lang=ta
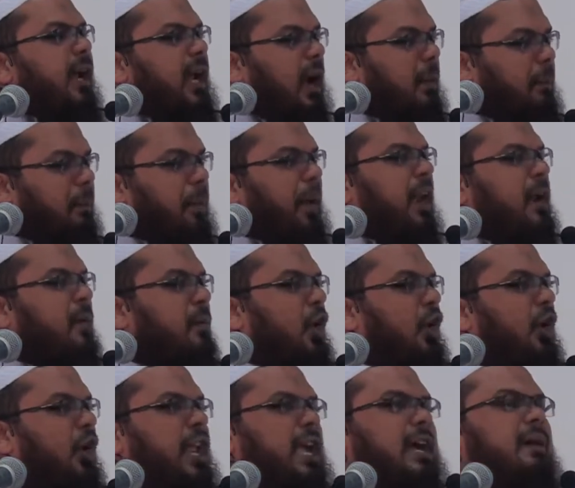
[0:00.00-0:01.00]
மிக பெரும்
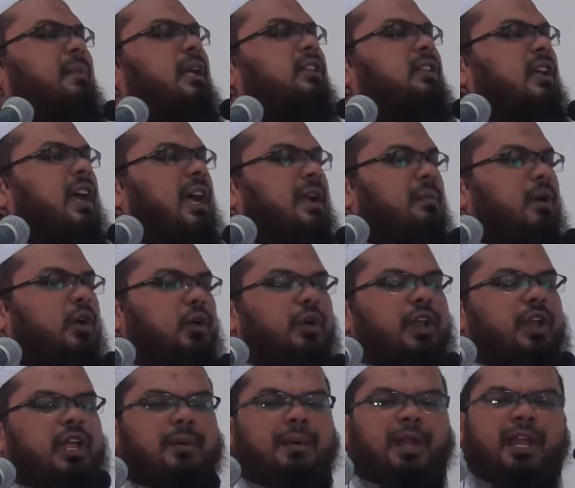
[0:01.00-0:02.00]
ஒரு நியமத்து
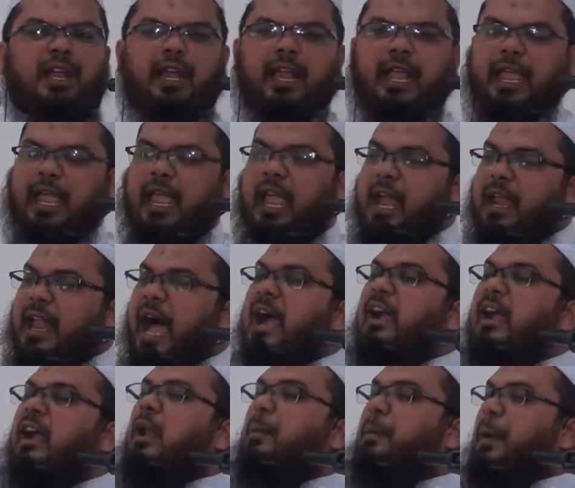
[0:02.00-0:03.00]
அன்புக்குரியவர்களே
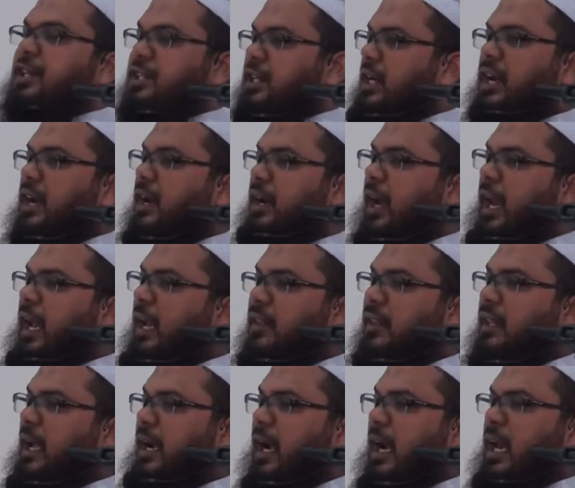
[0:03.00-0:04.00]
நாங்கள் பெற்றிருக்கிற
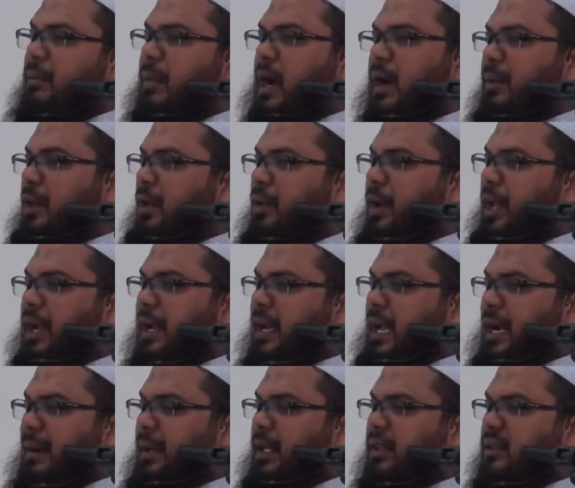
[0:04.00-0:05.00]
இந்த களிமாவினுடைய
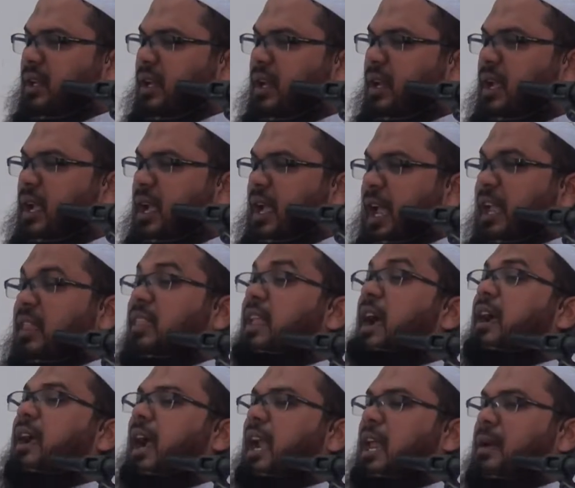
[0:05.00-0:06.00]
நியமத்து இந்த
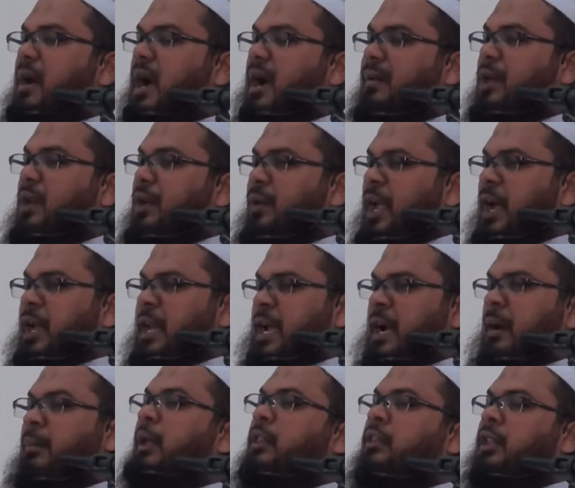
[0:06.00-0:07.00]
களிமாவினுடைய
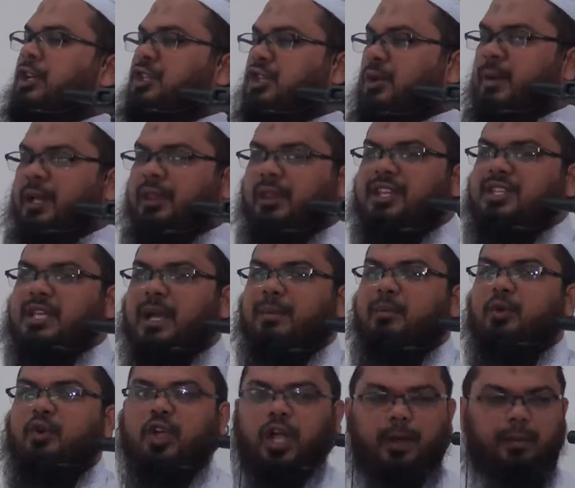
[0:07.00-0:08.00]
நியமத்தை சுமந்த
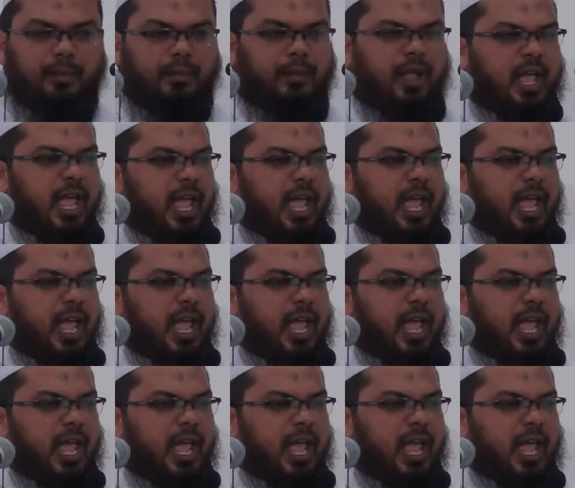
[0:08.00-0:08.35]
சமூகம்